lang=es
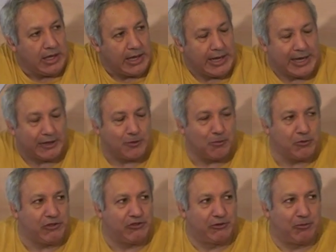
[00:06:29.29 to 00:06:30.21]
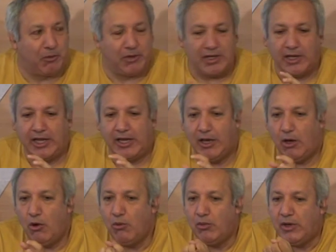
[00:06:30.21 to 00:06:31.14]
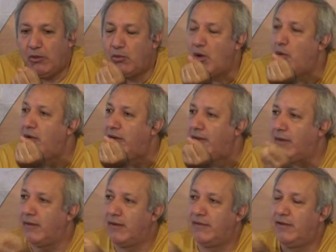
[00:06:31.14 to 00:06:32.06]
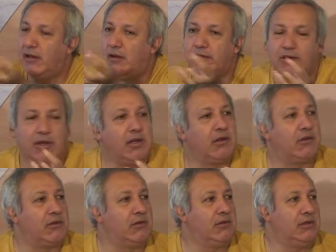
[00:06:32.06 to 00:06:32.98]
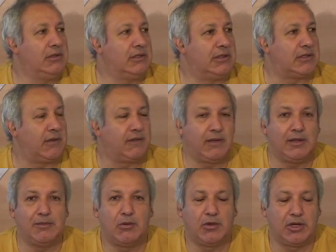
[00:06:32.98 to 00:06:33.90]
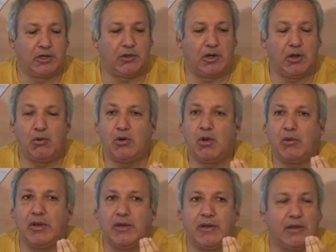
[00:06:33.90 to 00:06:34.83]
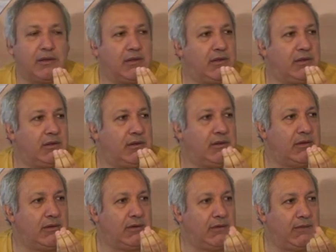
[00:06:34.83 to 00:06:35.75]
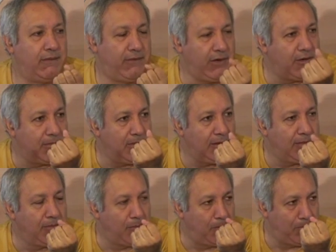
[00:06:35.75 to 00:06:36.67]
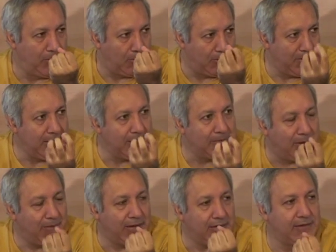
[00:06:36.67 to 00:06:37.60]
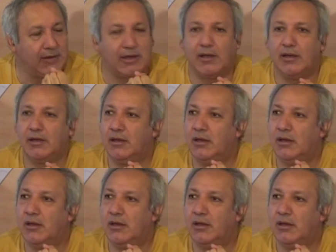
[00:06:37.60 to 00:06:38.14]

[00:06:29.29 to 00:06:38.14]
El átomo se suponía que era una unidad, decían los griegos, ¿no? A través de Demócrito, era una unidad firme, pero mínima, básica.